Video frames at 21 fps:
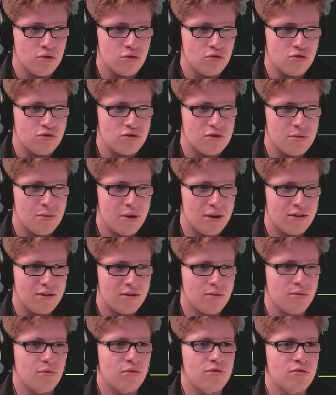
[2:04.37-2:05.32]
Donc je sais pas
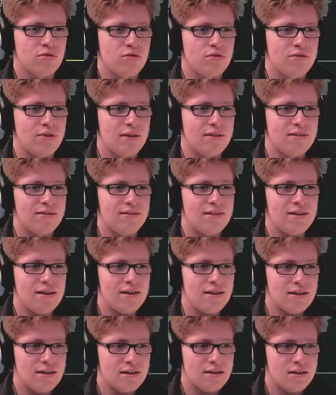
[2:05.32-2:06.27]
exactement ce que ça
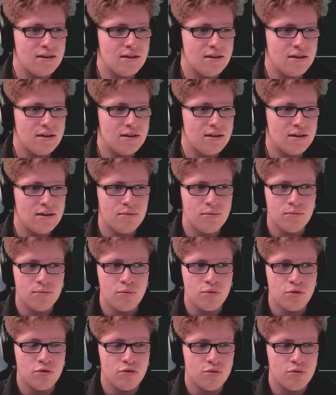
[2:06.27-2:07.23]
sert les,
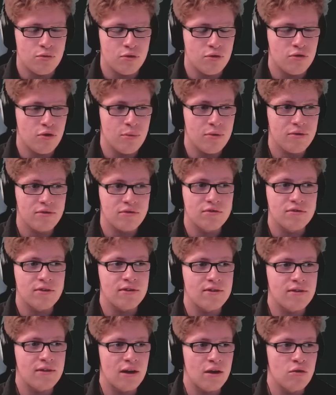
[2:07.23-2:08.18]
bonus sponsors parce que
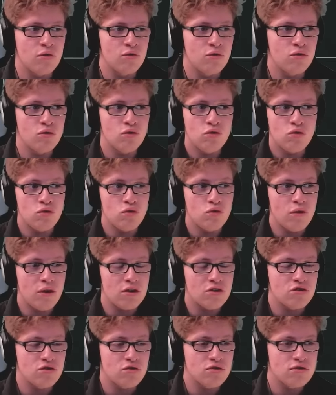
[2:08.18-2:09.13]
ça c'est une
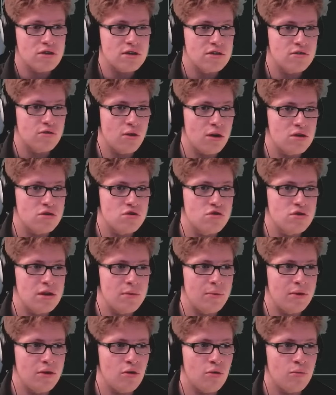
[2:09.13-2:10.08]
nouvelle chose qui sont
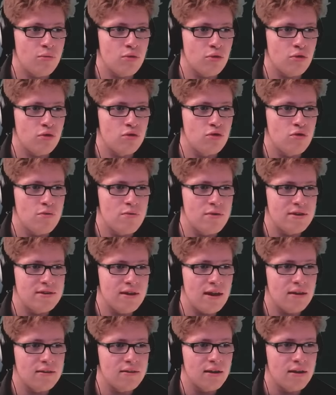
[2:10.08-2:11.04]
rajoutées maintenant pour le
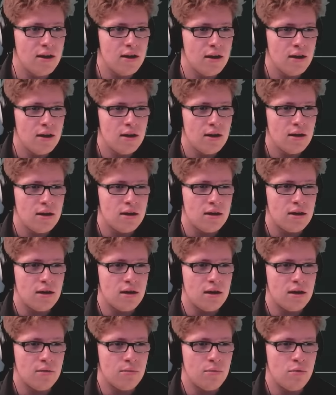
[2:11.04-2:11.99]
2016.
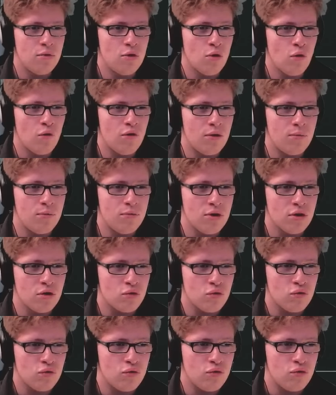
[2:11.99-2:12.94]
Euh, mais on va bien
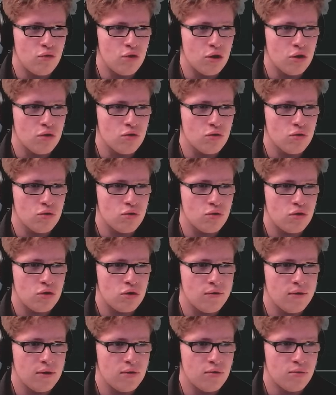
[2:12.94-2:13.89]
trouver un truc
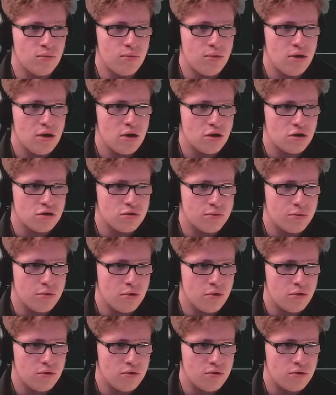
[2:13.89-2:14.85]
qui va nous plaire je
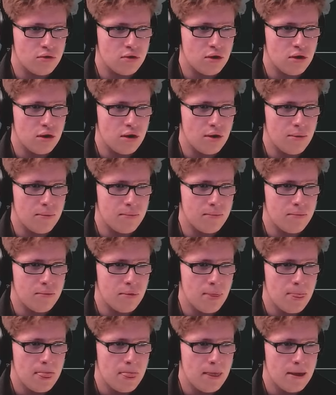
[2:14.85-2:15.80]
pense. Euh,
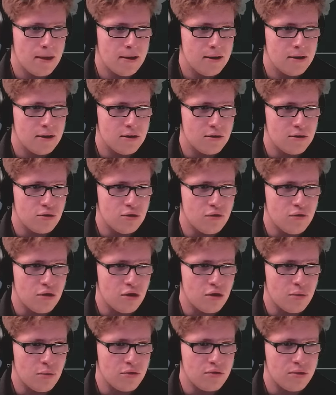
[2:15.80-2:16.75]
écoutez on
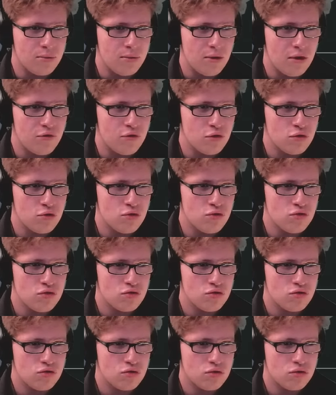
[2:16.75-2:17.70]
va commencer par
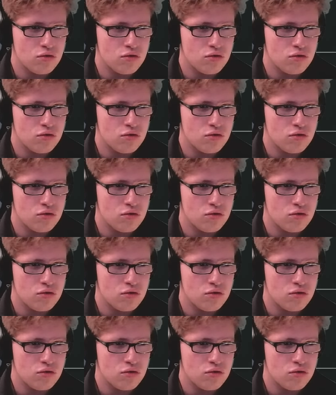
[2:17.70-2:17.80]
Focus.